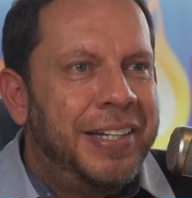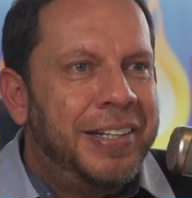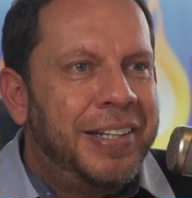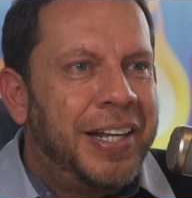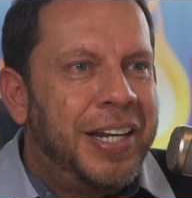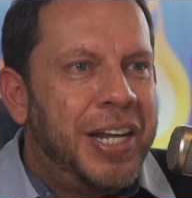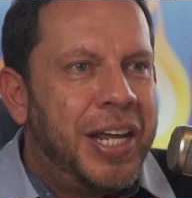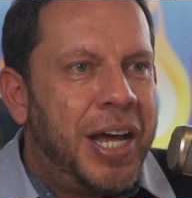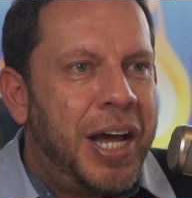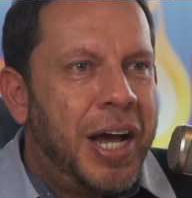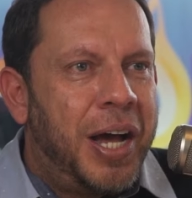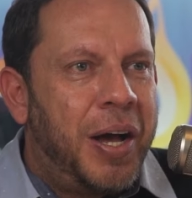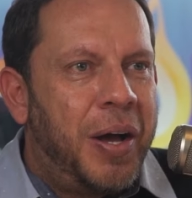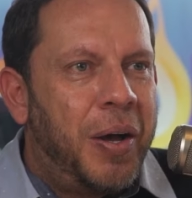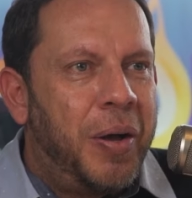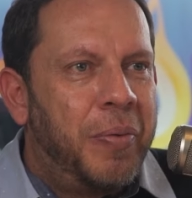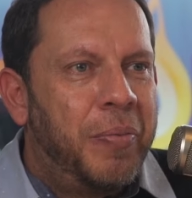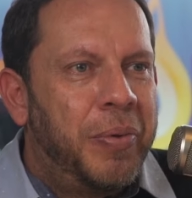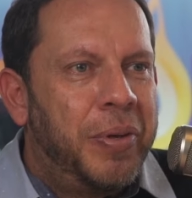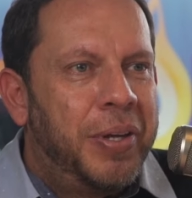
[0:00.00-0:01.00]

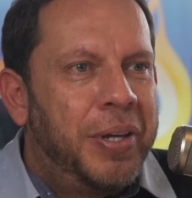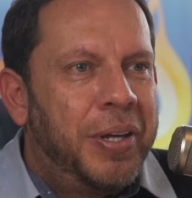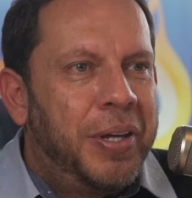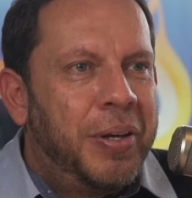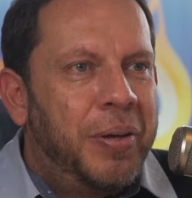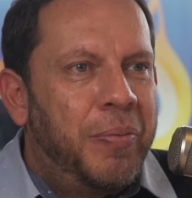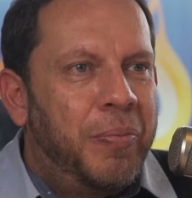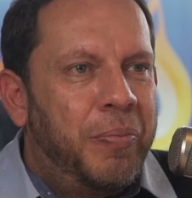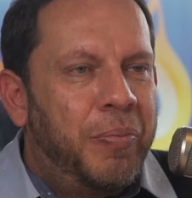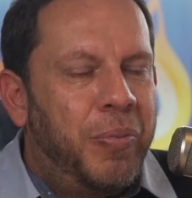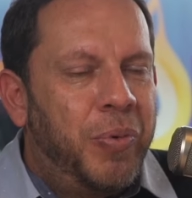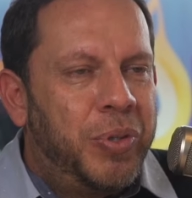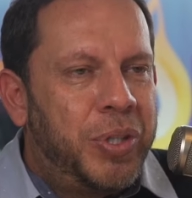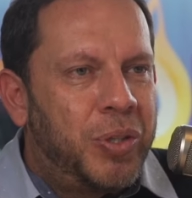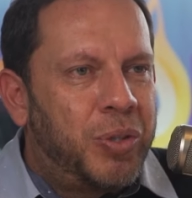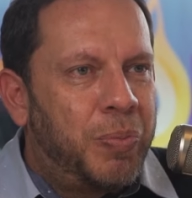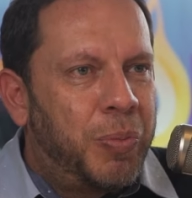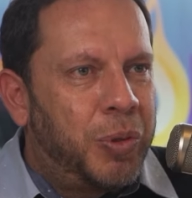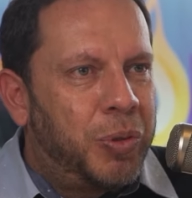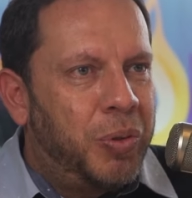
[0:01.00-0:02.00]
¿Tenía muchas
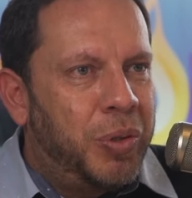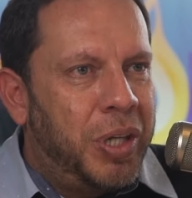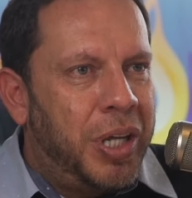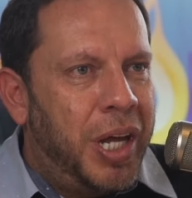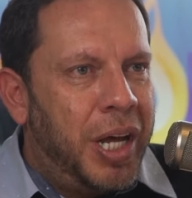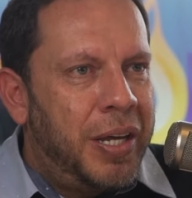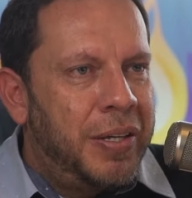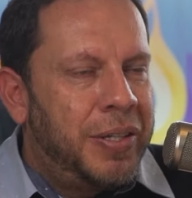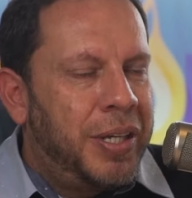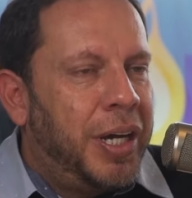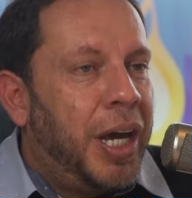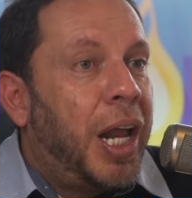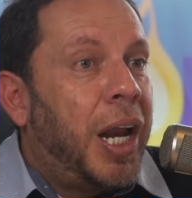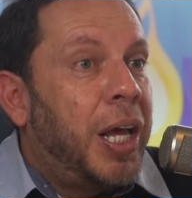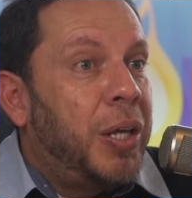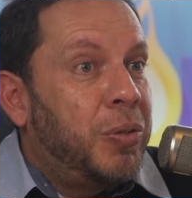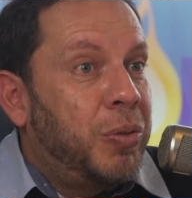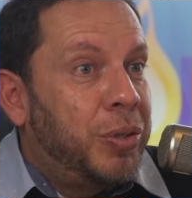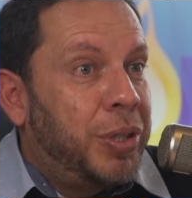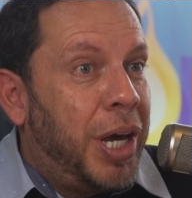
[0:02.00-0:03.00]
oportunidades? Llegar a
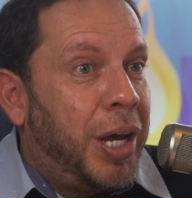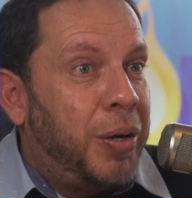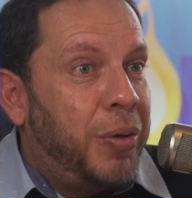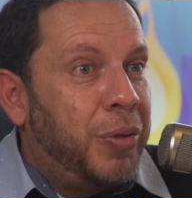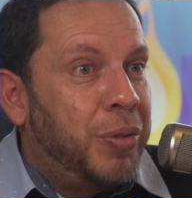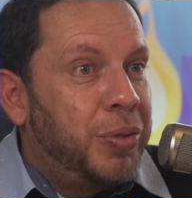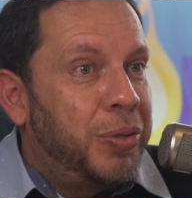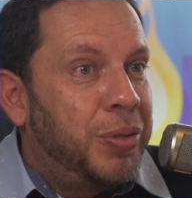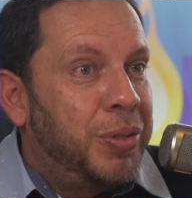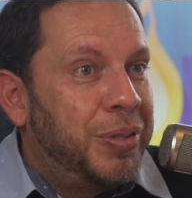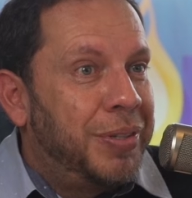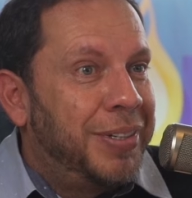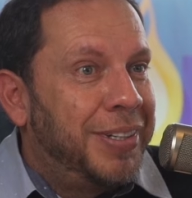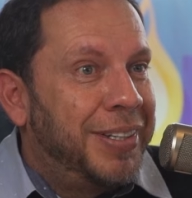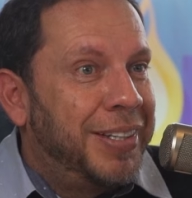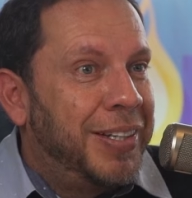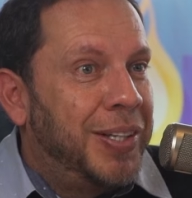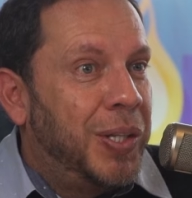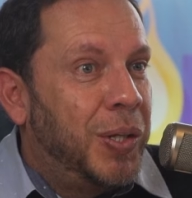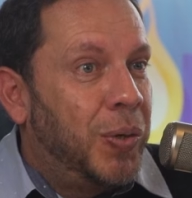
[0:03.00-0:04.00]
esos cargos
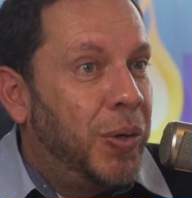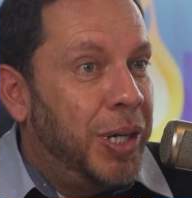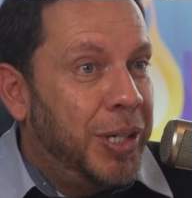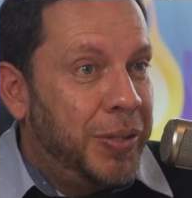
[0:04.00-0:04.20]
no es